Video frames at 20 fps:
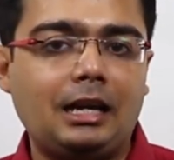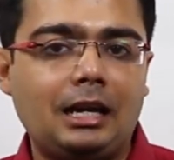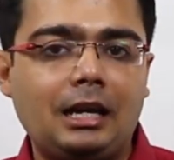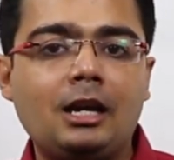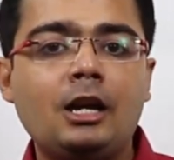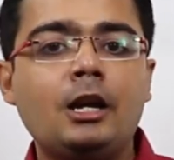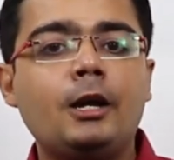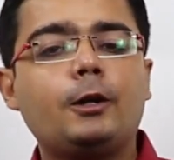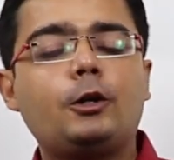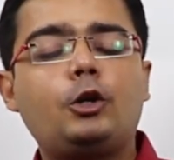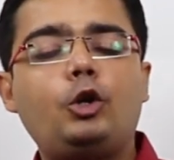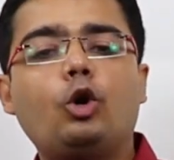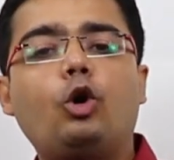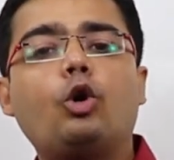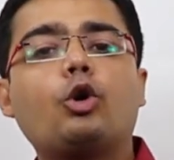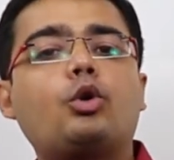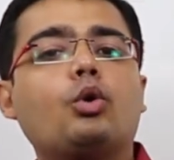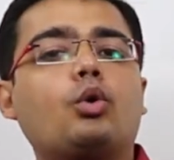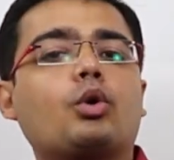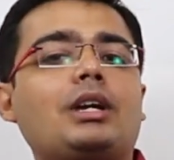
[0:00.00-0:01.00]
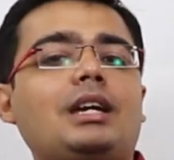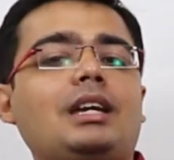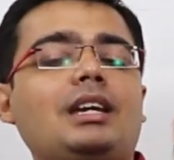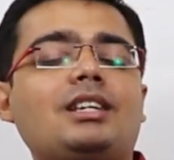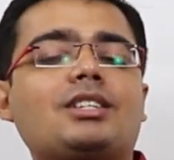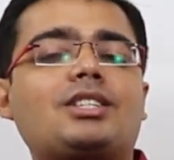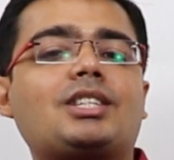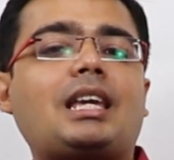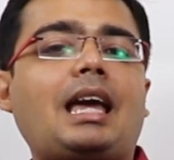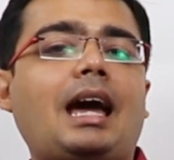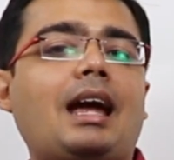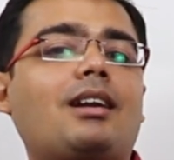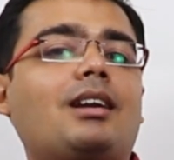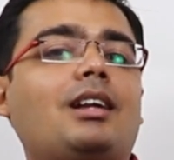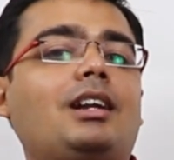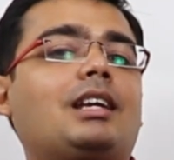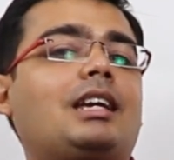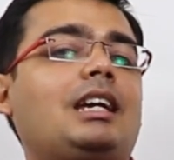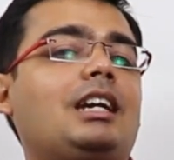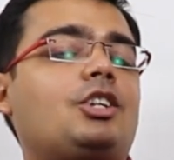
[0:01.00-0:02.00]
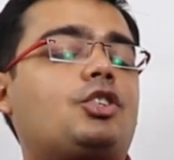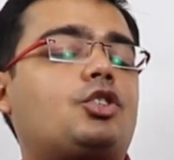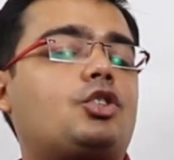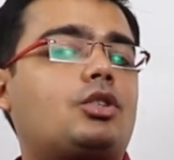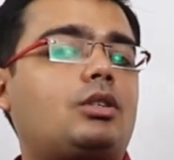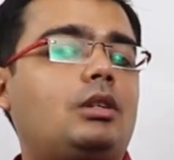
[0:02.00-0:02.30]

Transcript: है क्यों क्योंकि इस कैंडल के